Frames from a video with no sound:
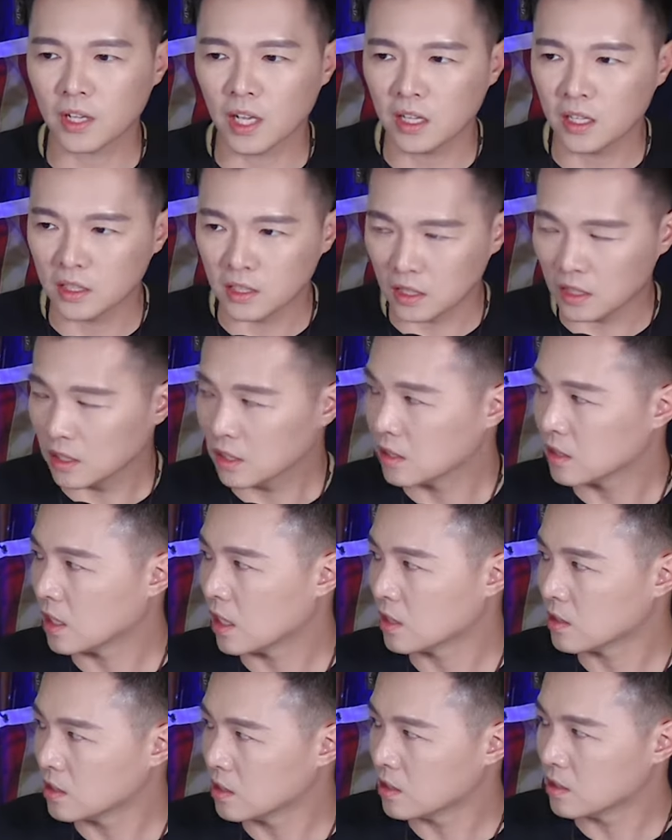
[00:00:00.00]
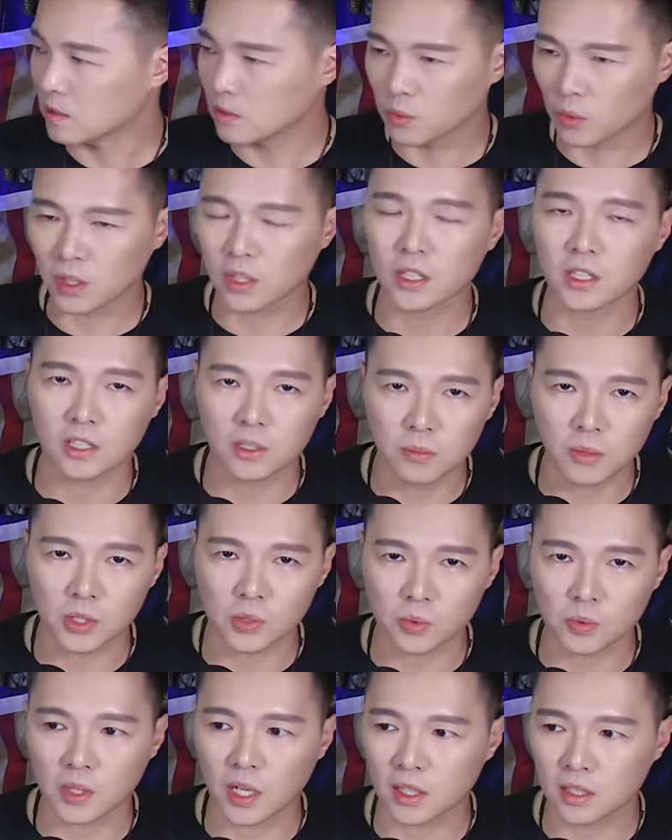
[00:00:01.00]
Kennedy，他是温和的
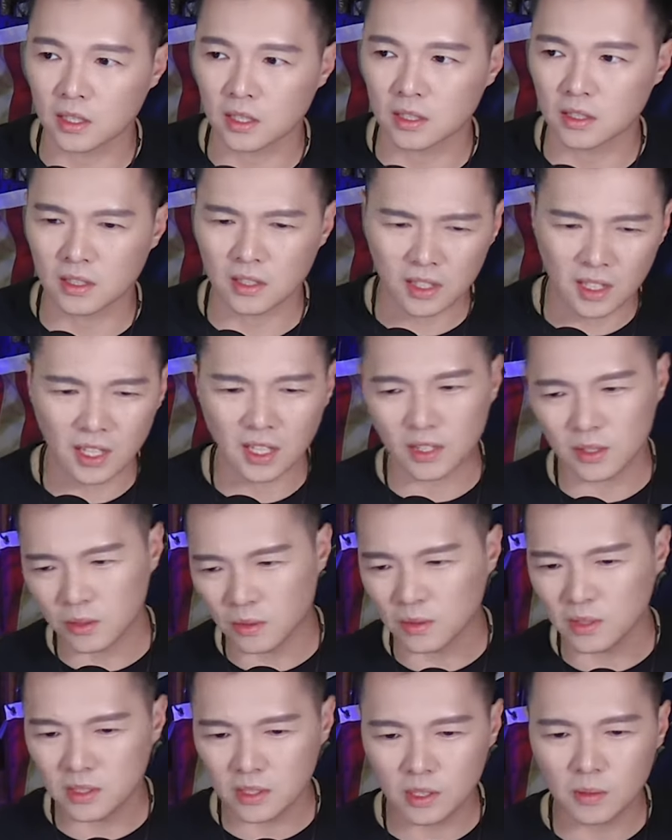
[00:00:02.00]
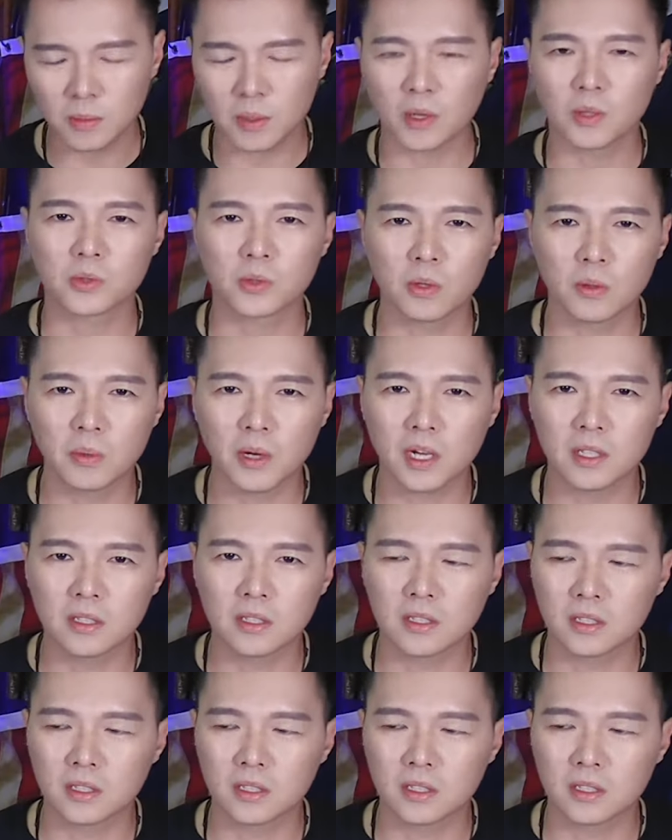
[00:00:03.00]
民主党人，他有一些保守派